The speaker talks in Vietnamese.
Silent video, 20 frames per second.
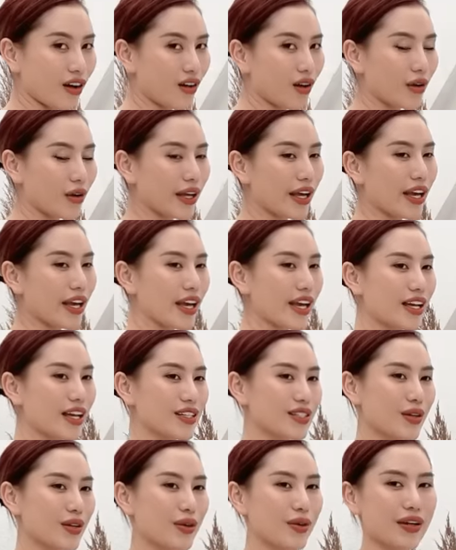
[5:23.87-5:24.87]
Ok,
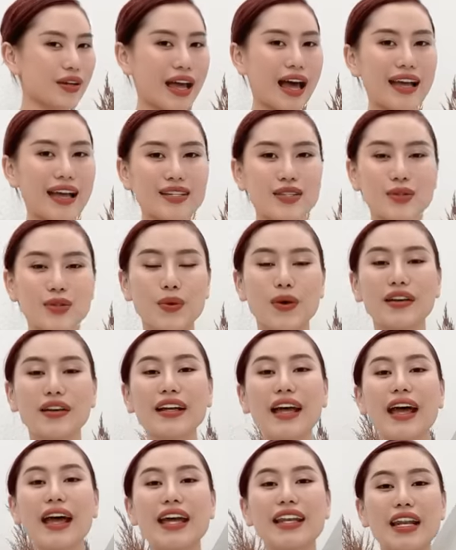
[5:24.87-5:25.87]
rồi hạ xuống.
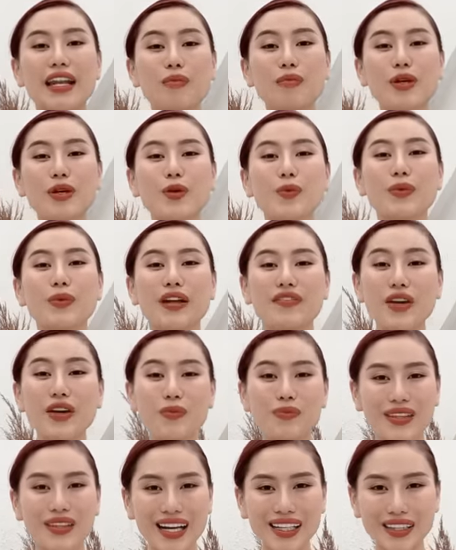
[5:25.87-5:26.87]
Nào mình cùng đến
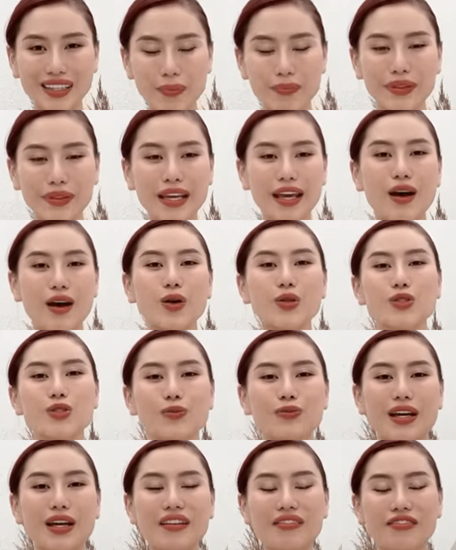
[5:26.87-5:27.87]
động tác tiếp theo.
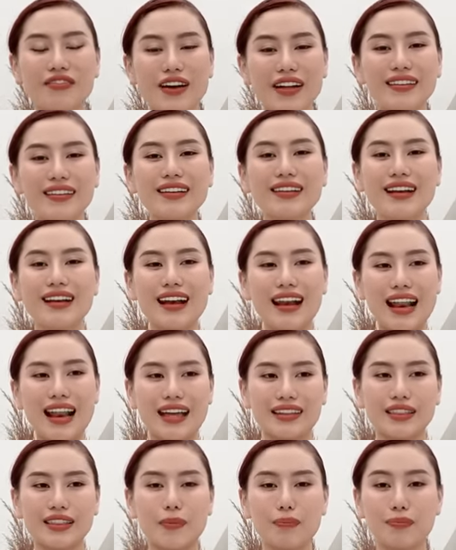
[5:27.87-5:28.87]
Chúng ta vẫn
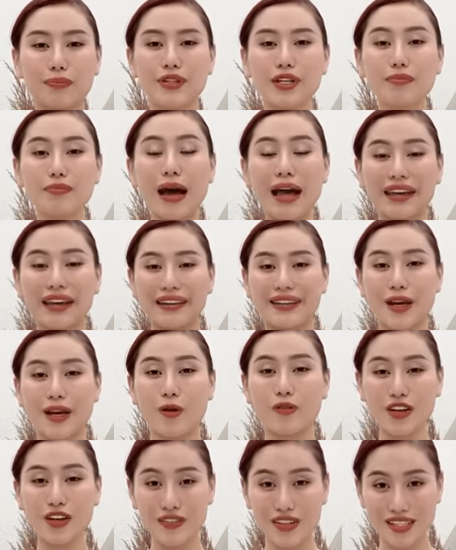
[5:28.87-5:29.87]
là tập những bài
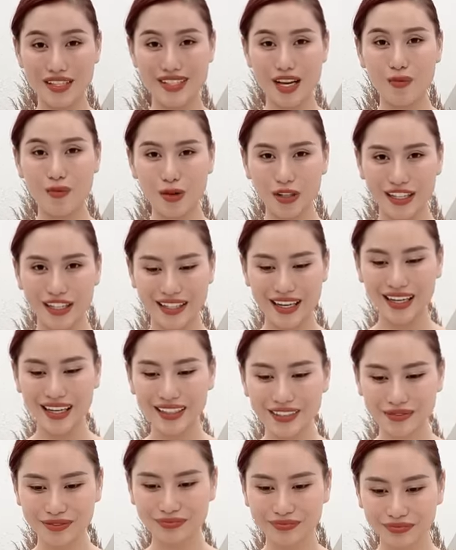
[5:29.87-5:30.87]
kéo về phía sau mọi người nhé.
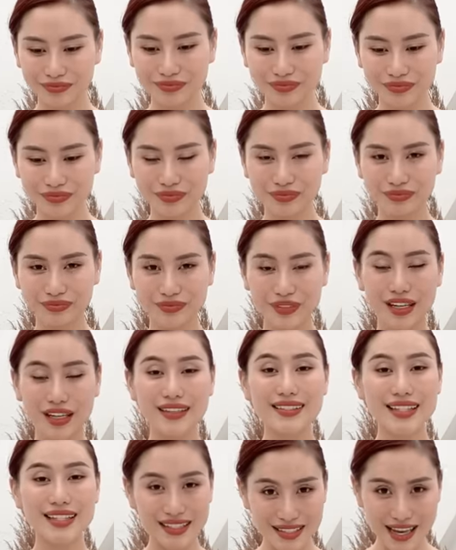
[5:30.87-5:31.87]

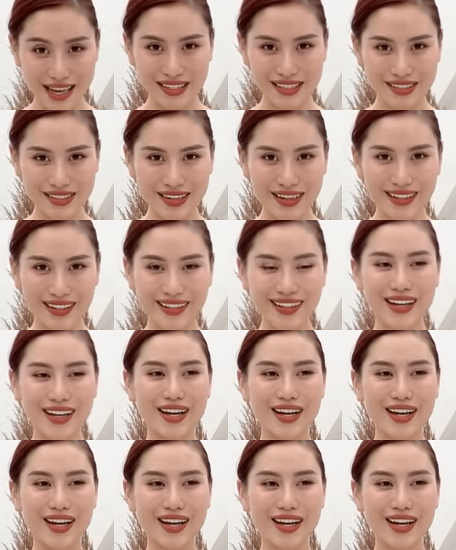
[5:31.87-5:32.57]
Sẵn sàng chưa?